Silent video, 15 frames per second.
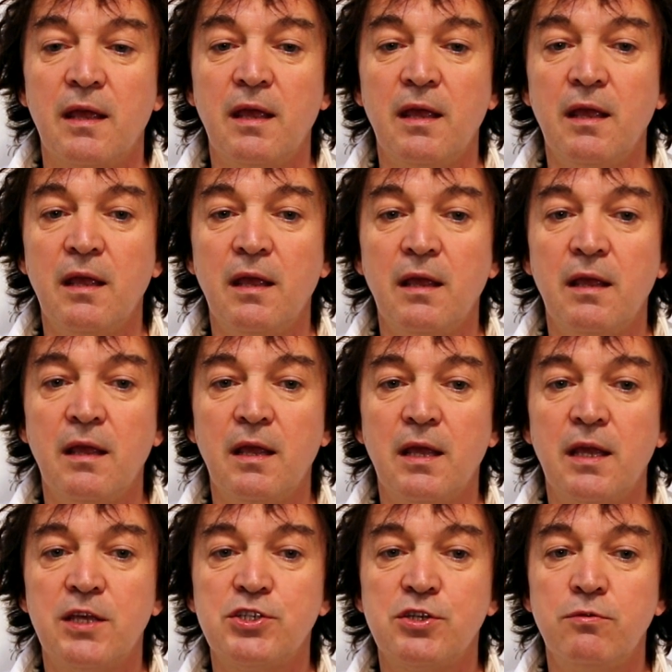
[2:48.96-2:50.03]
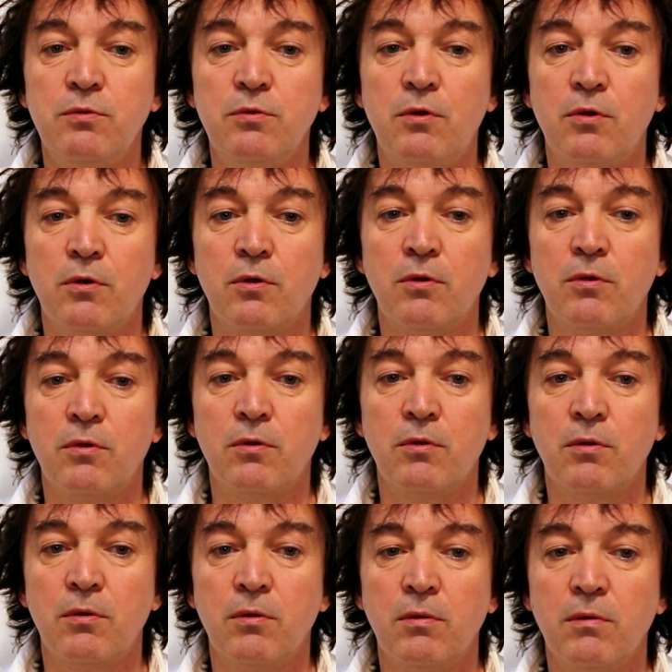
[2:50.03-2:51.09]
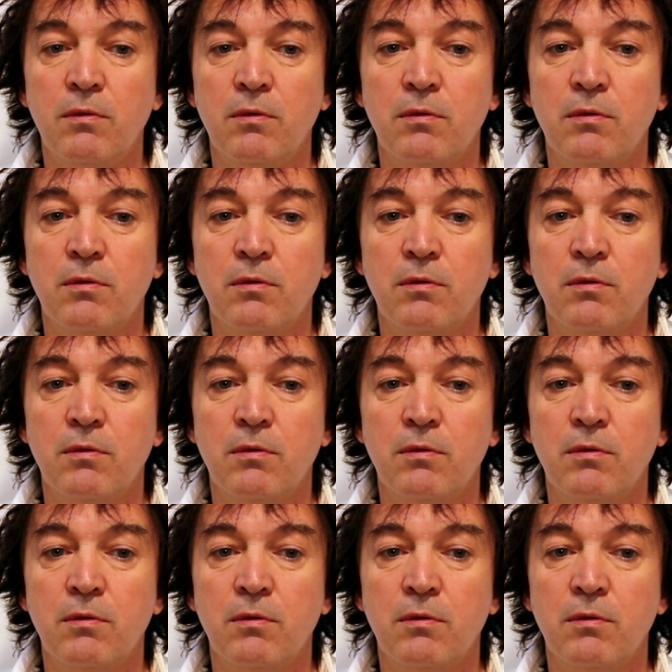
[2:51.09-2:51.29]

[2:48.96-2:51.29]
Et, j'ai eu le,